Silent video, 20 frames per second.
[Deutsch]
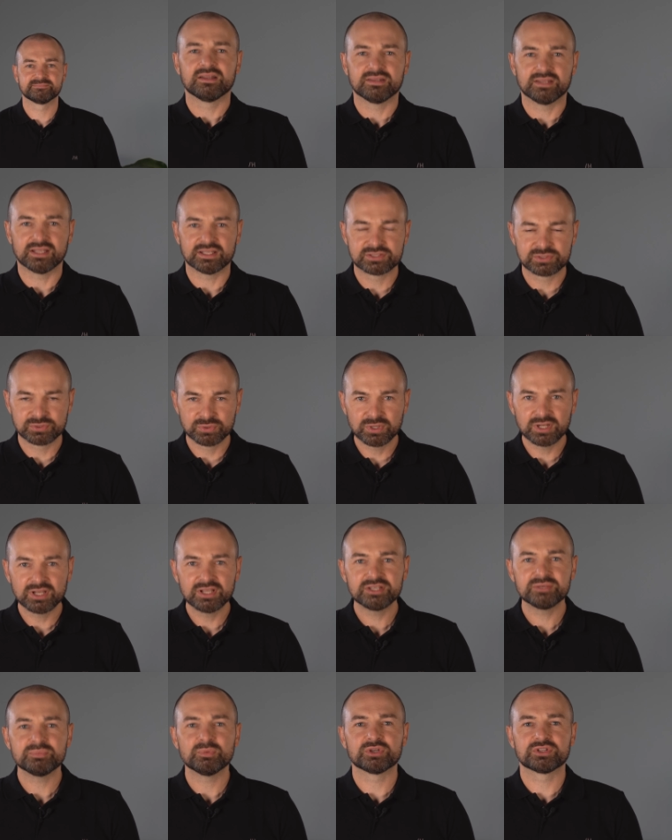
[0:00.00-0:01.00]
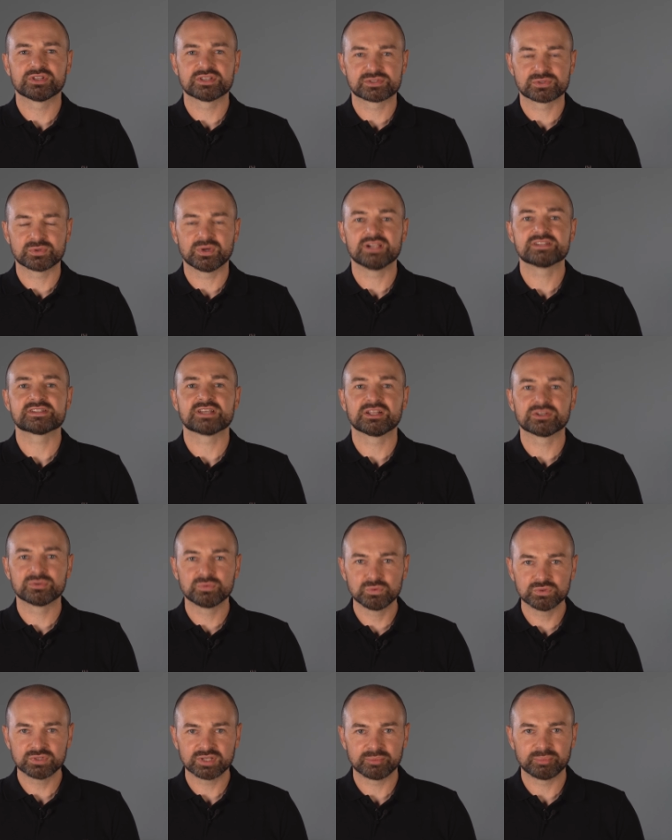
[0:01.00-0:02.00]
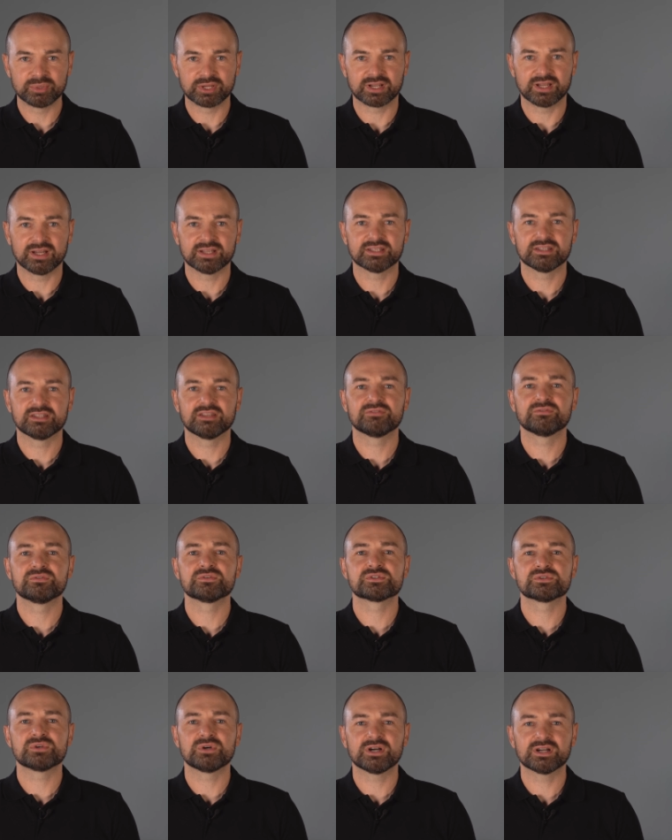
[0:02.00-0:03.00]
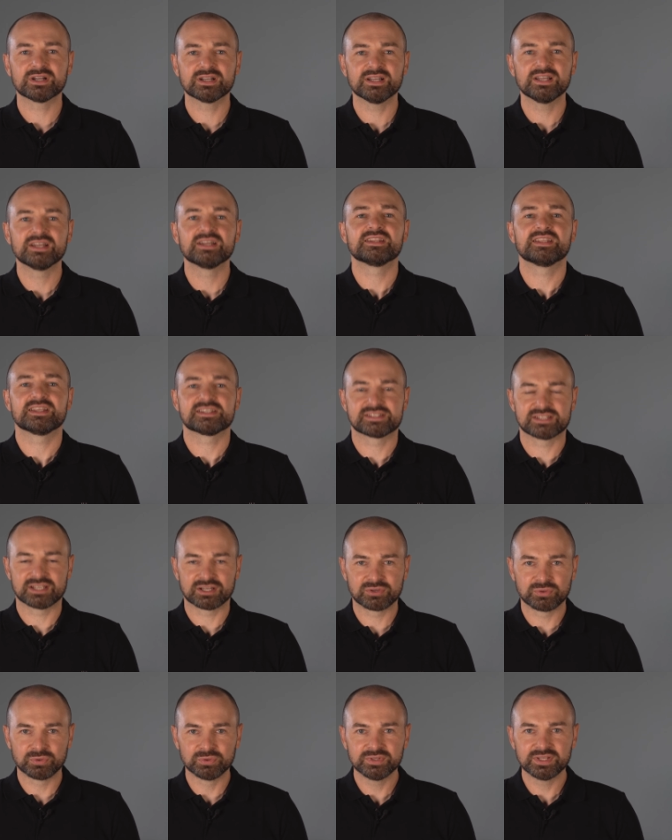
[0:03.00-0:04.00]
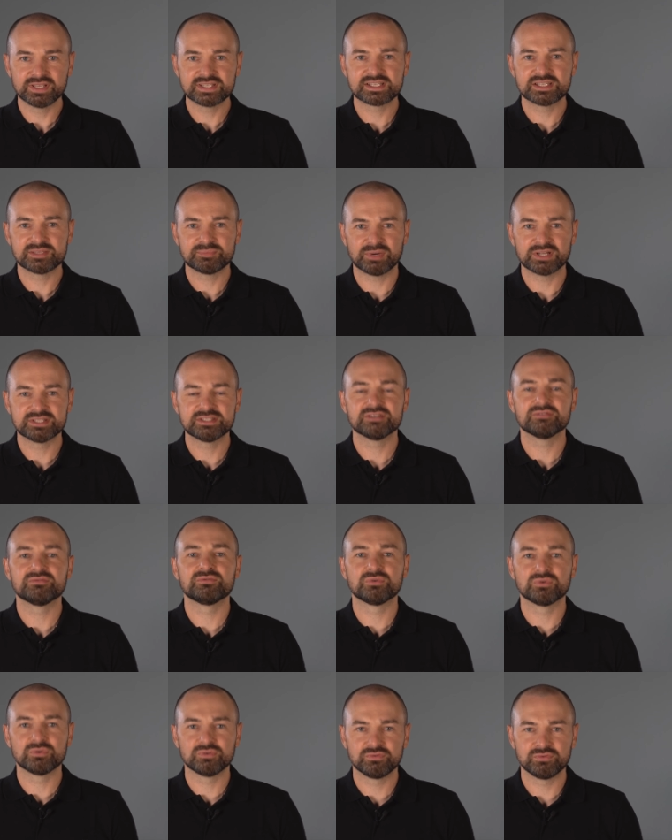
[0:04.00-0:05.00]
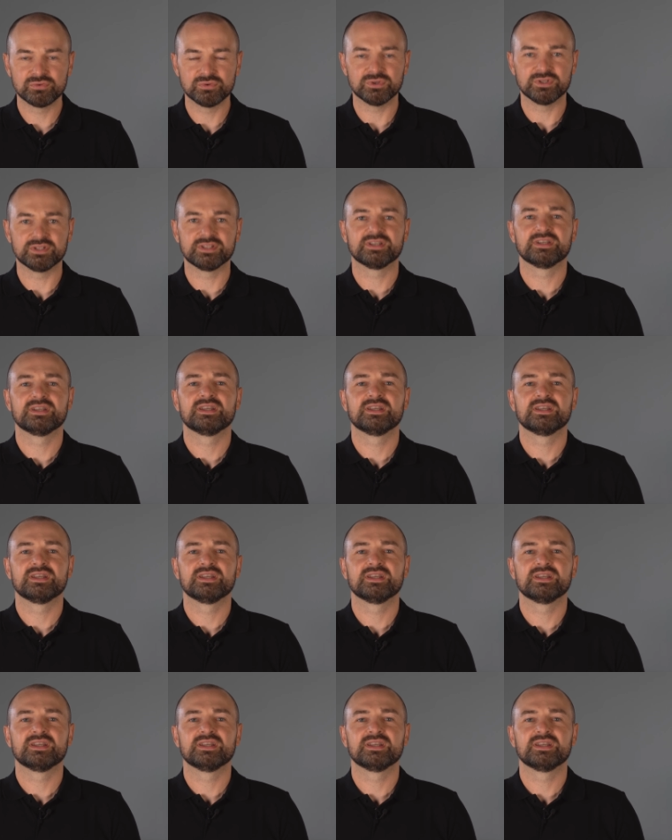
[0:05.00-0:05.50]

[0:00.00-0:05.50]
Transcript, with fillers: Natürlich möchtest du als ein guter Berater dafür sorgen, dass der Kunde sich bei dir wohlfühlt.